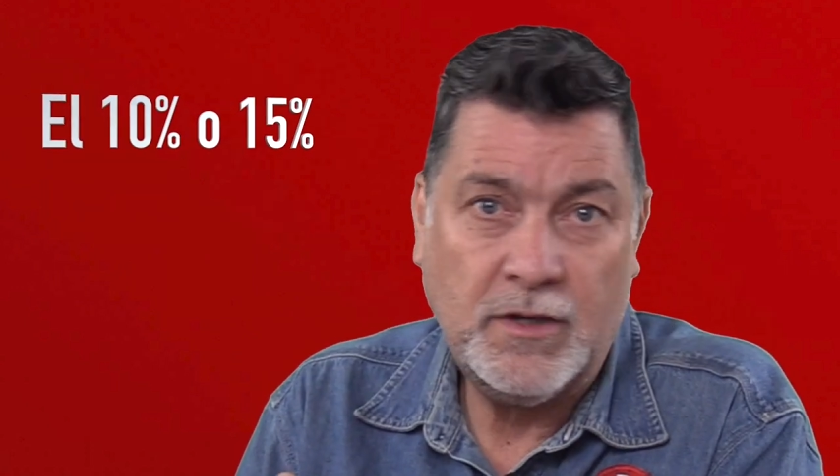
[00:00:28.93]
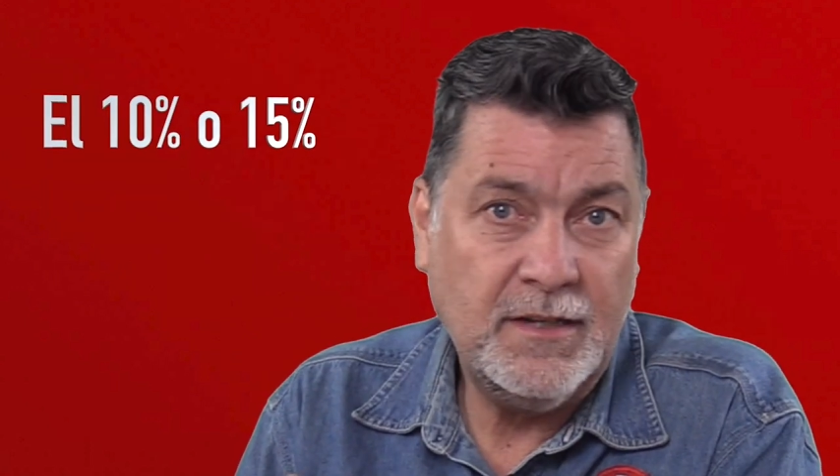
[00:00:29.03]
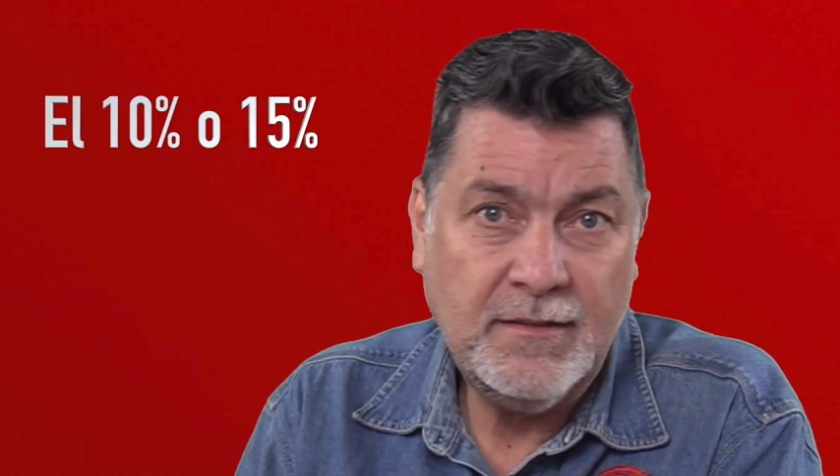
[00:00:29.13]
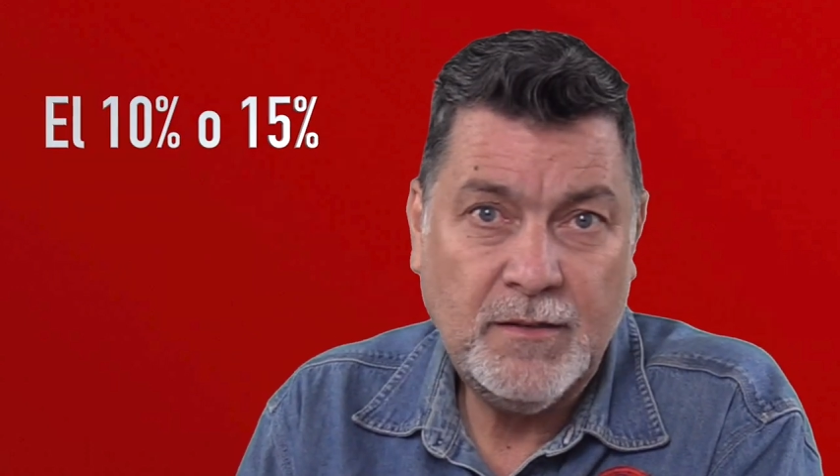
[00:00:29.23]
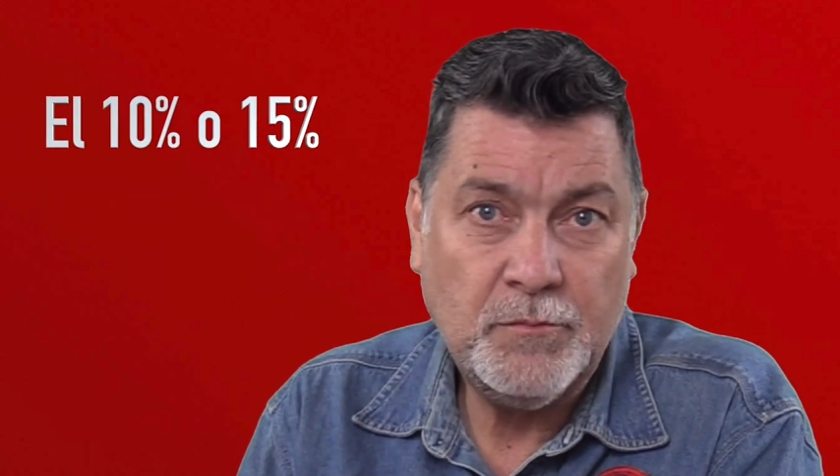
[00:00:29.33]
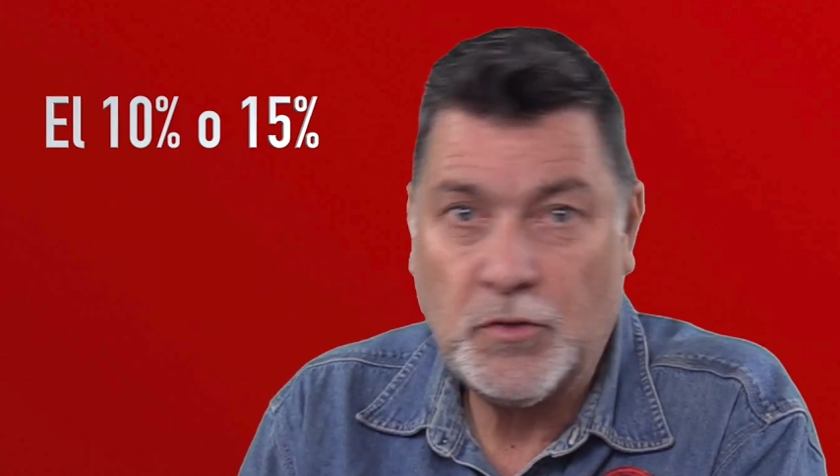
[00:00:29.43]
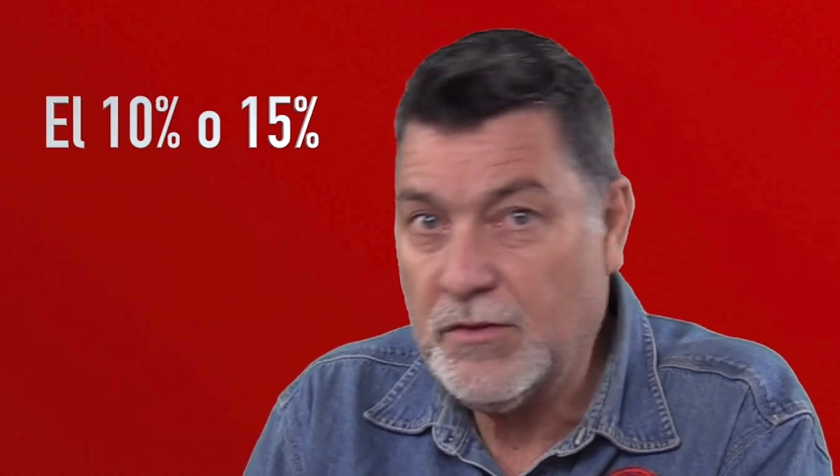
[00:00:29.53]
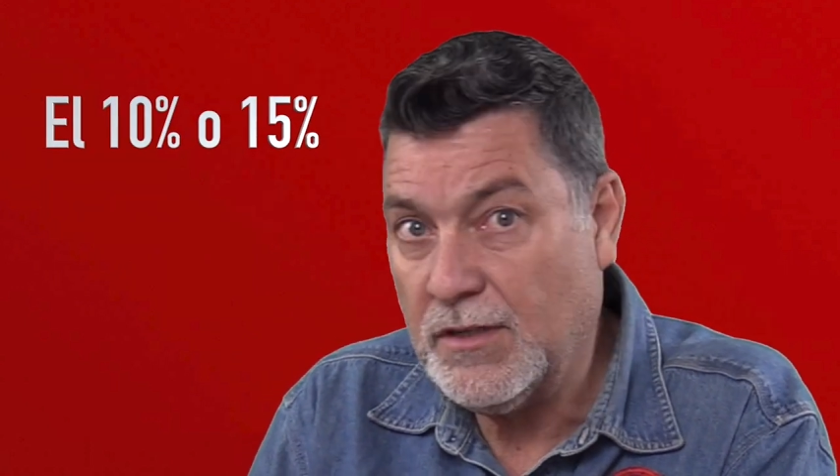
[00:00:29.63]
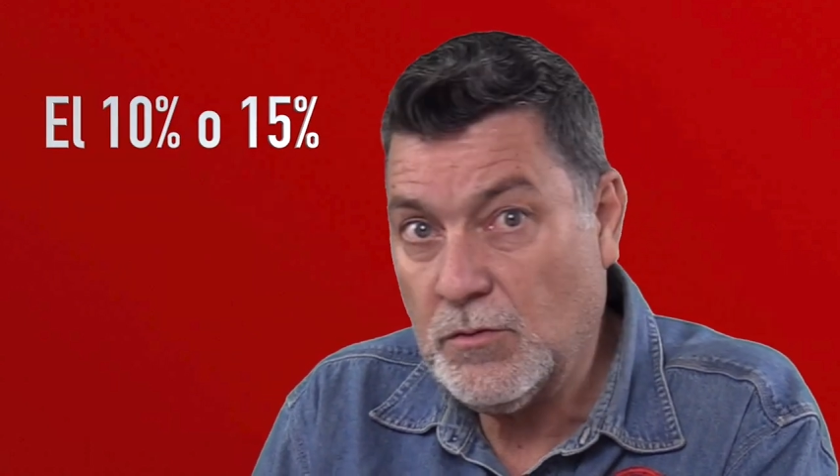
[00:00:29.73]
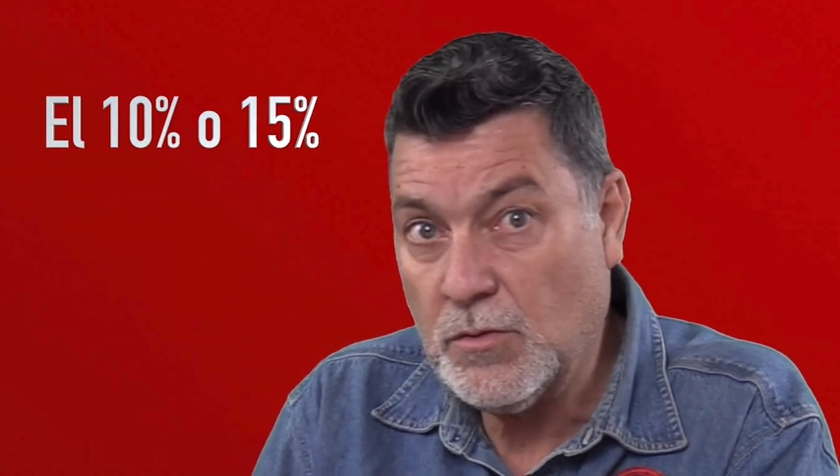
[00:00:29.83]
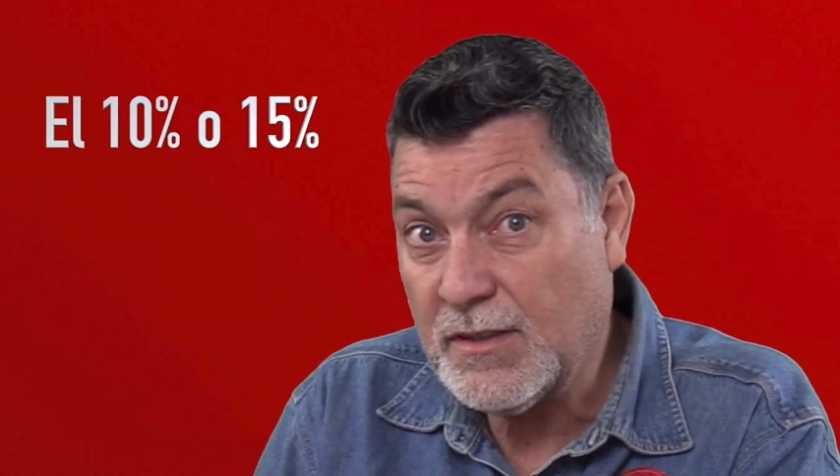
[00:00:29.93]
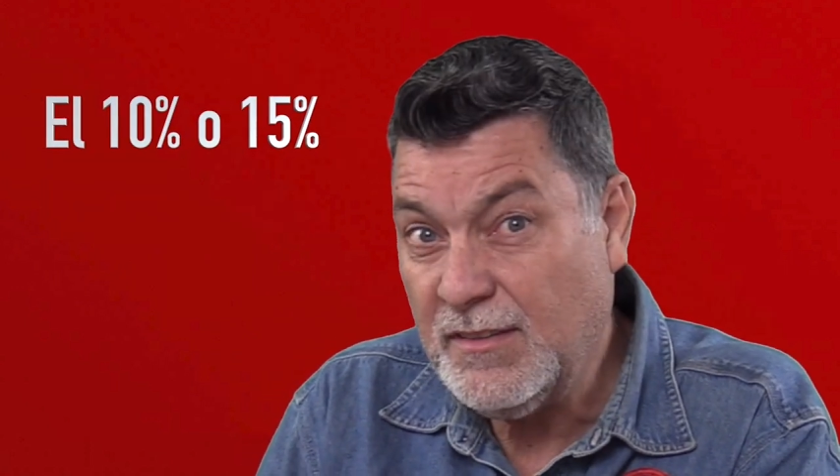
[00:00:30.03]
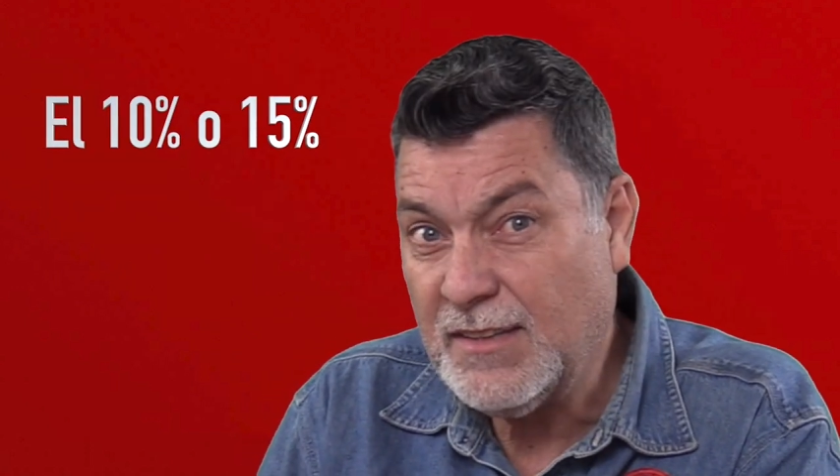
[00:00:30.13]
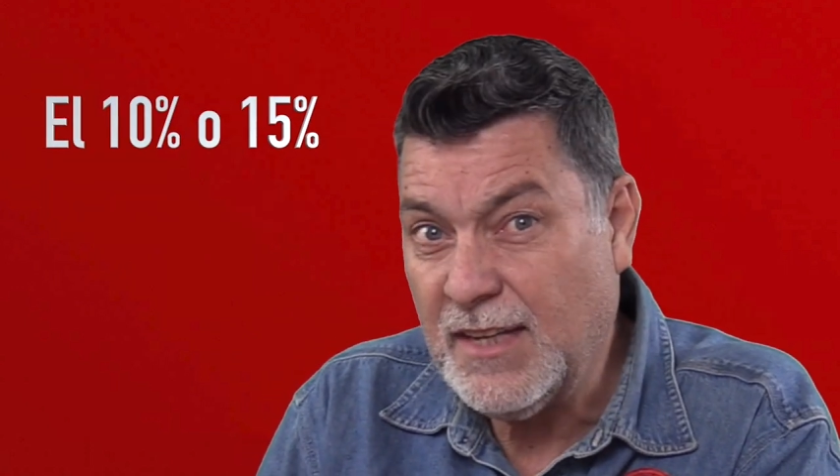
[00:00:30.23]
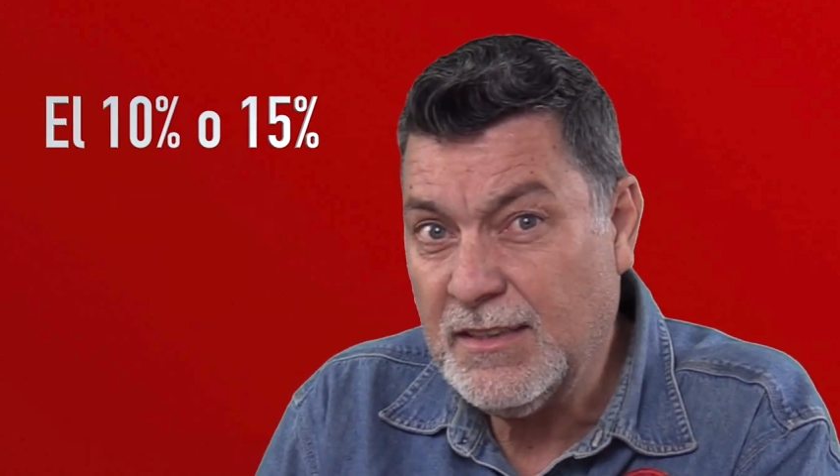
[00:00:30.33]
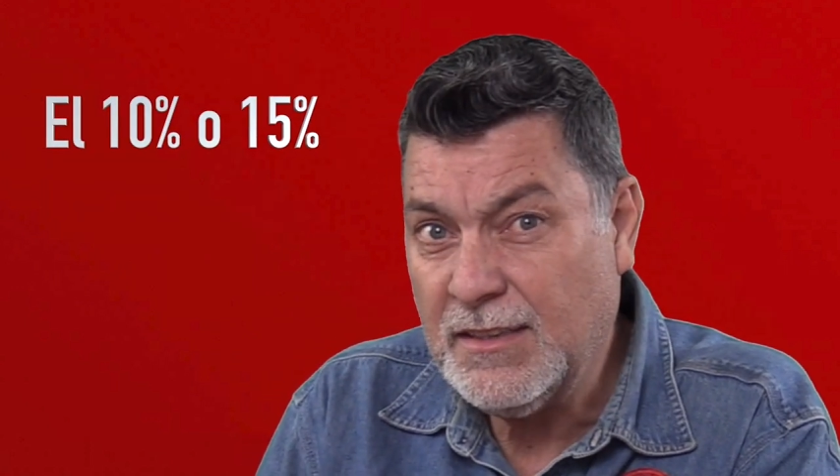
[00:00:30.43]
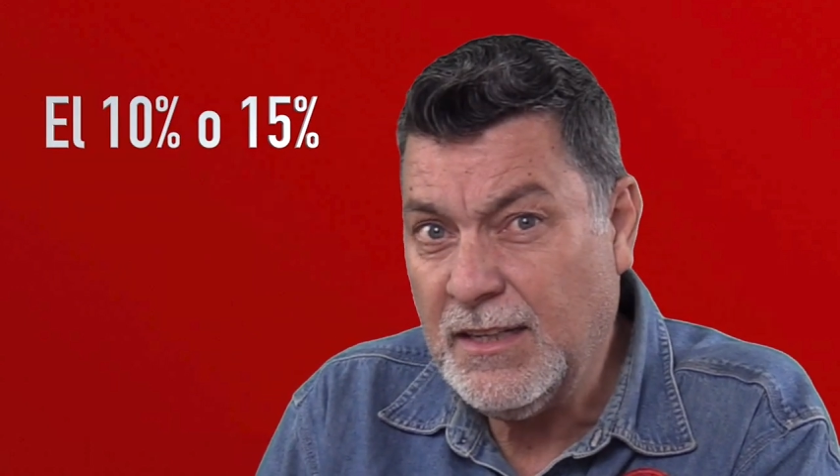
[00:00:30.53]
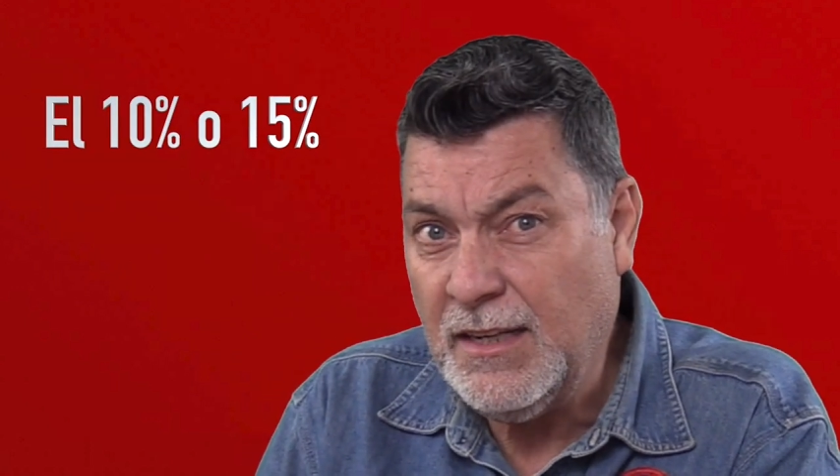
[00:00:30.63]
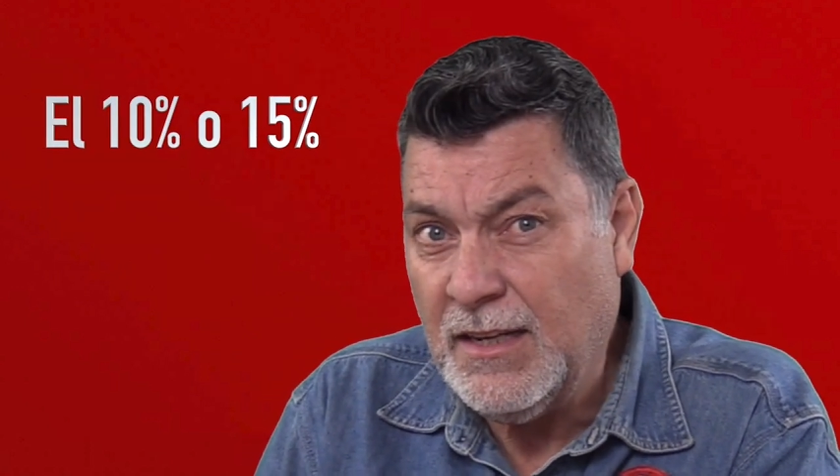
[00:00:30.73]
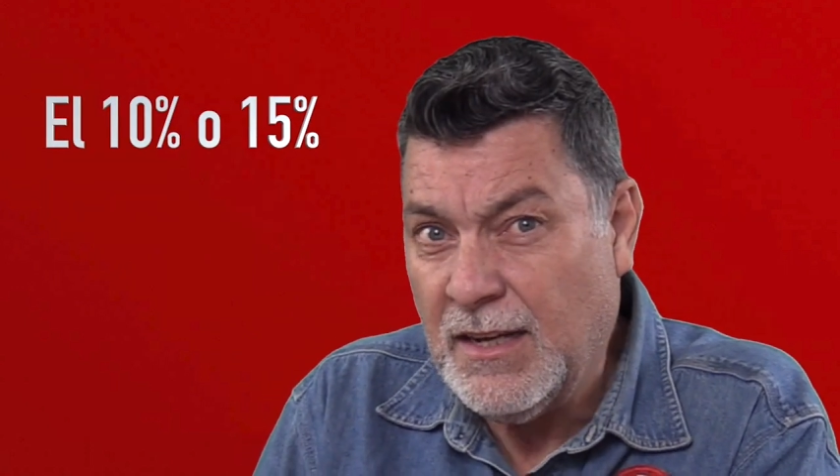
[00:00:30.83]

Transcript: 15% restante